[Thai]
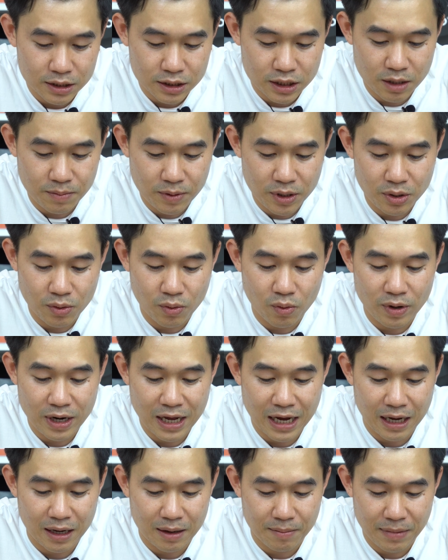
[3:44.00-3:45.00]
CPU
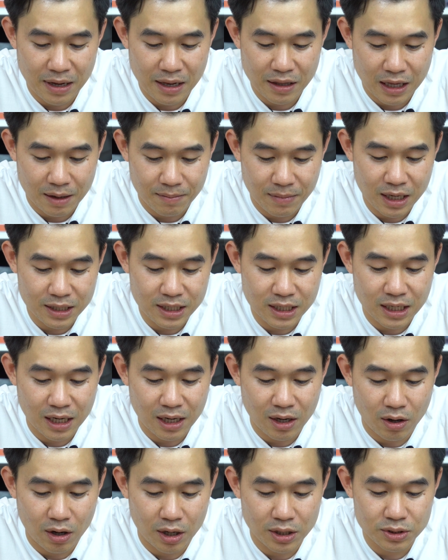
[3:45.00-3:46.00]
เนี่ยมันสามารถที่จะ
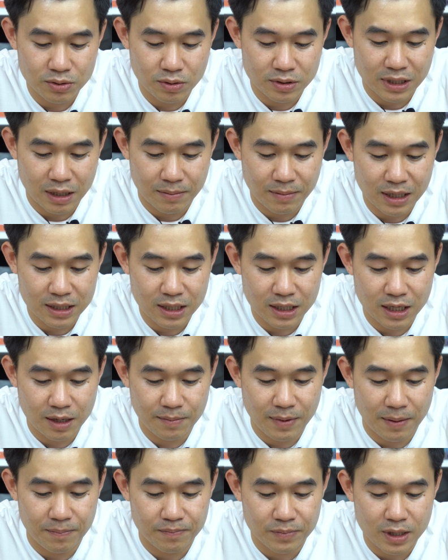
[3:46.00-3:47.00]
ร้อนจนสามารถที่จะ
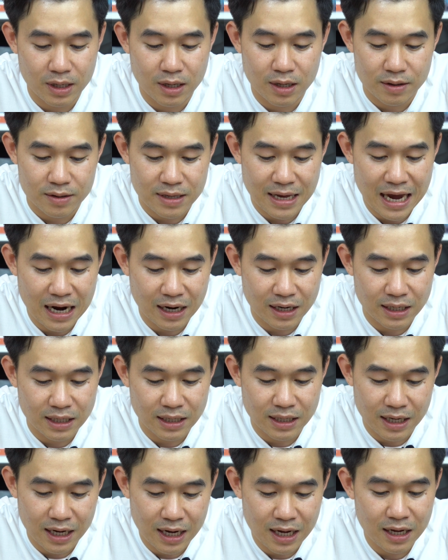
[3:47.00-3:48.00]
แบบย่าง
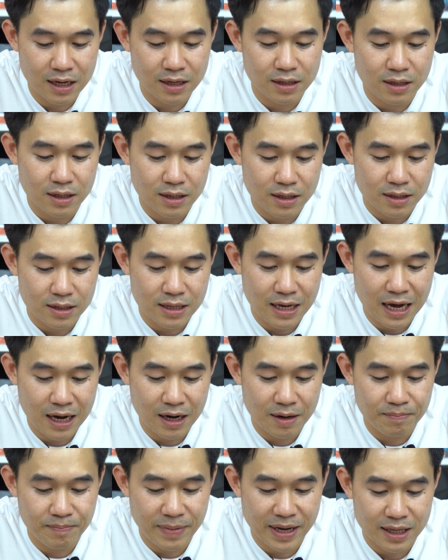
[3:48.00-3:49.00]
เนื้อย่า
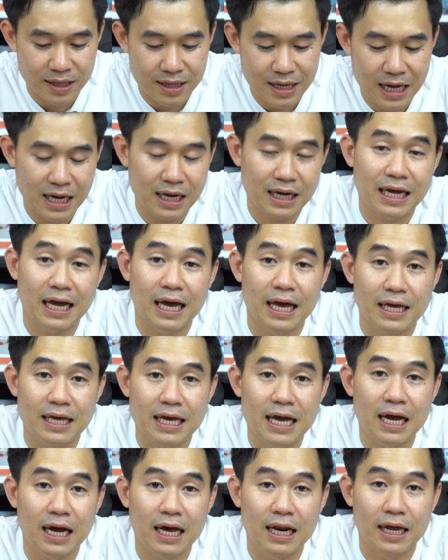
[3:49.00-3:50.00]
งเป็ดย่างไก่
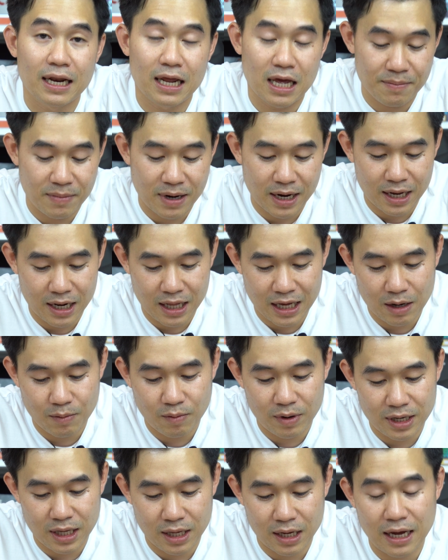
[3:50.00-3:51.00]
ย่างอะไรได้ไหมนะครับ
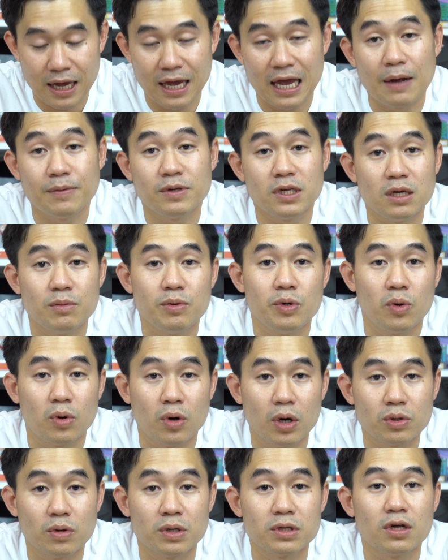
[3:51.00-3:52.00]
วันนี้ I have CPU
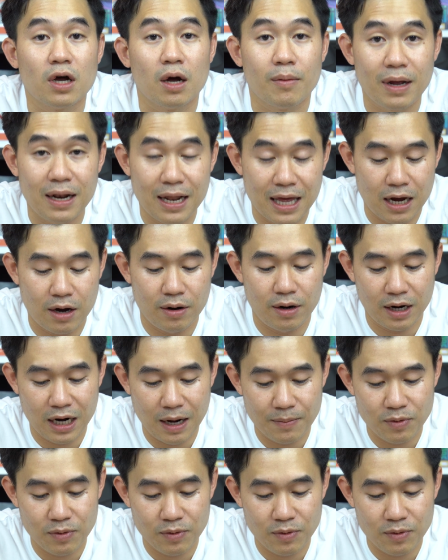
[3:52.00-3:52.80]
ก็ทดสอบได้แล้วนะ